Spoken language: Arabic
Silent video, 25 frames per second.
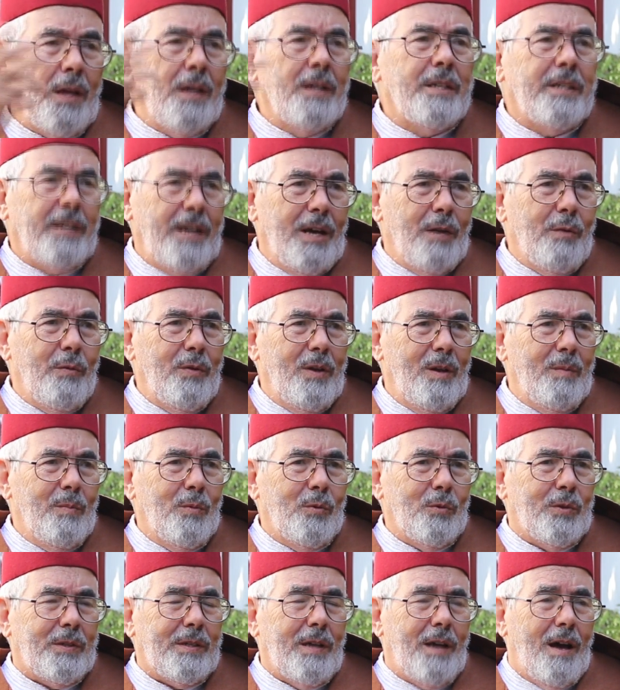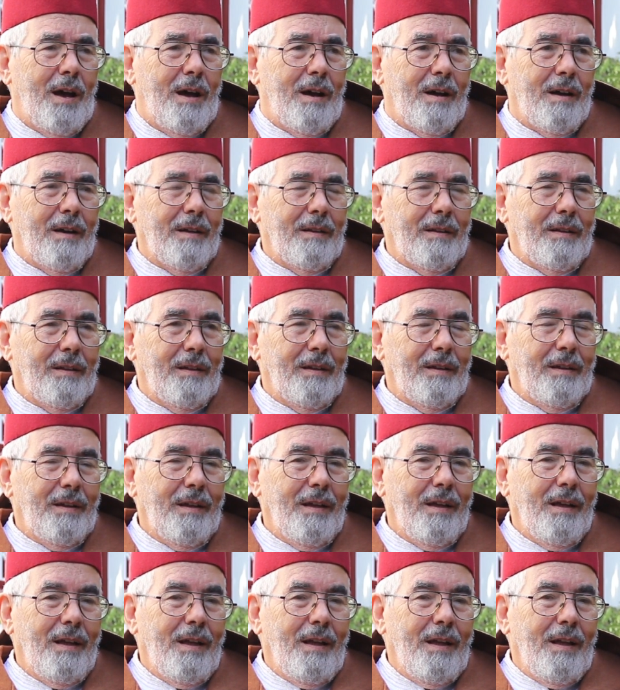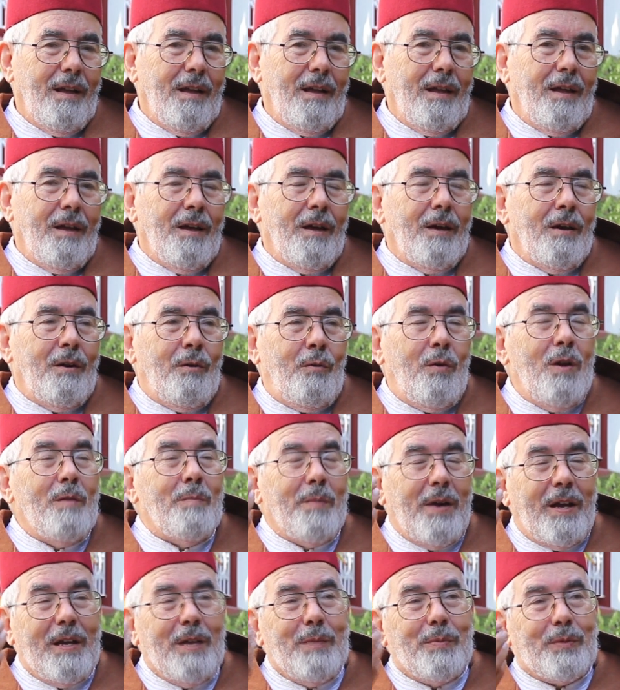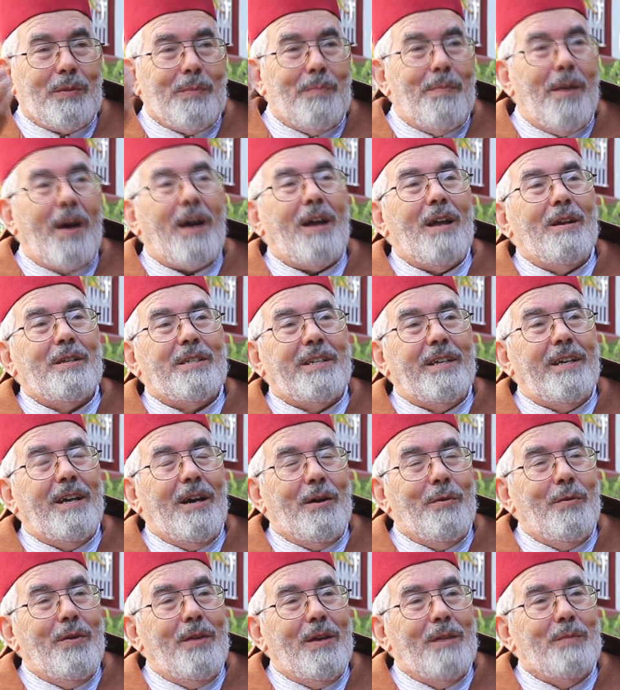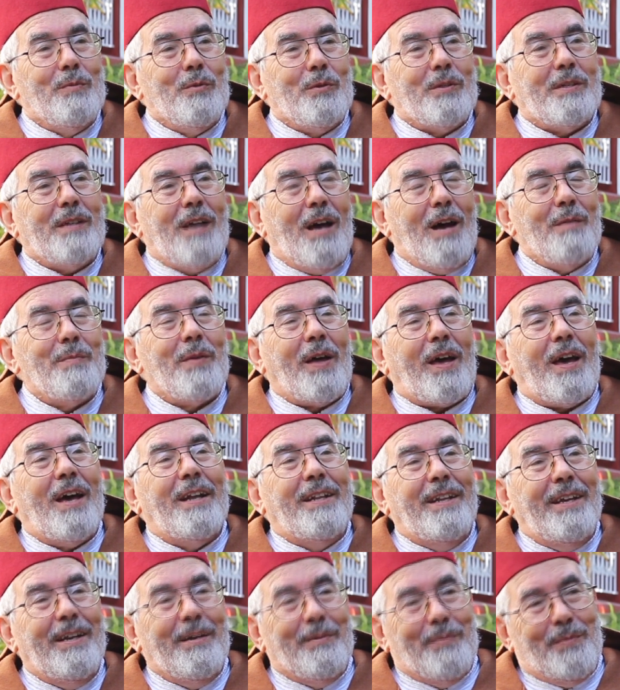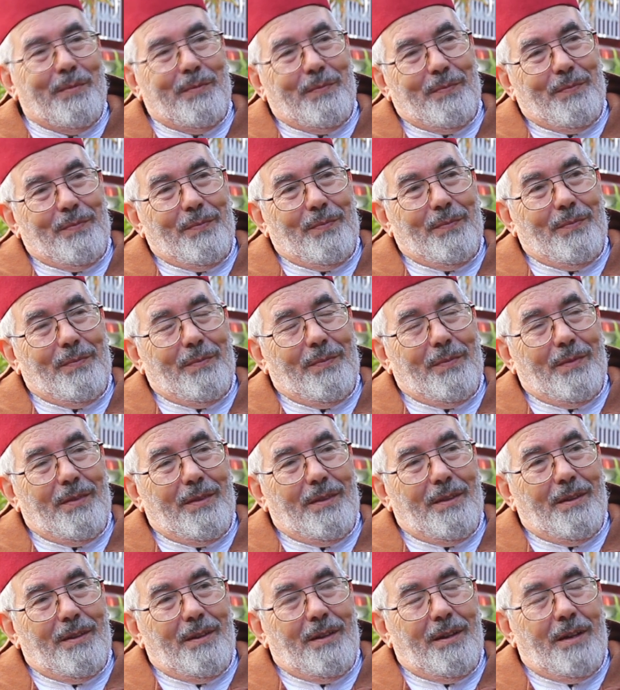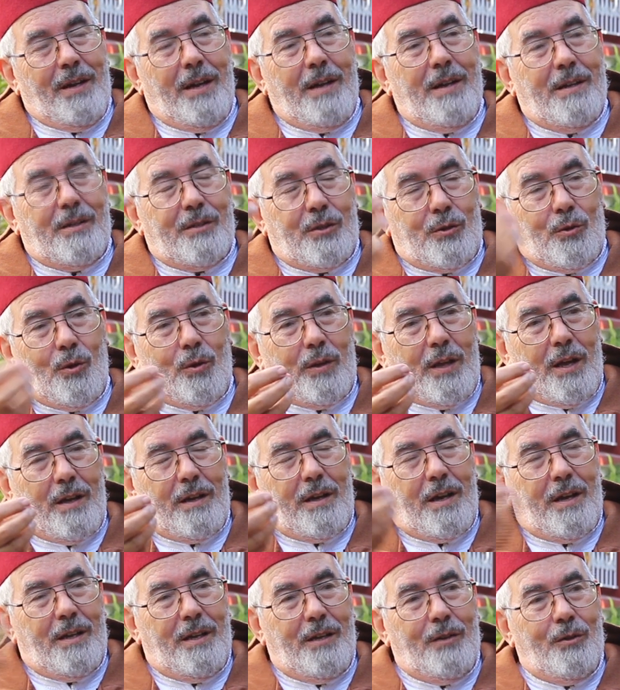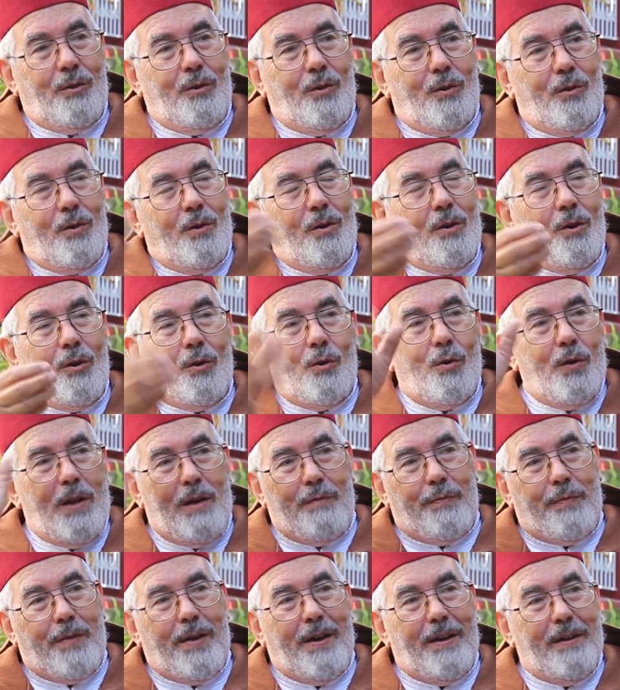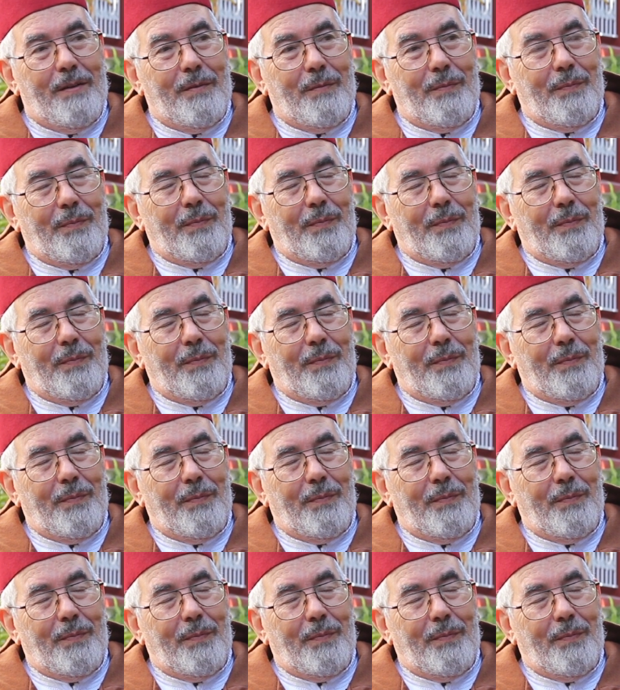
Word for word: الجهويه الموسعه نعم هو المغرب طبق الجهويه موسعه من قديم لان السلطان كان عنده خلفاء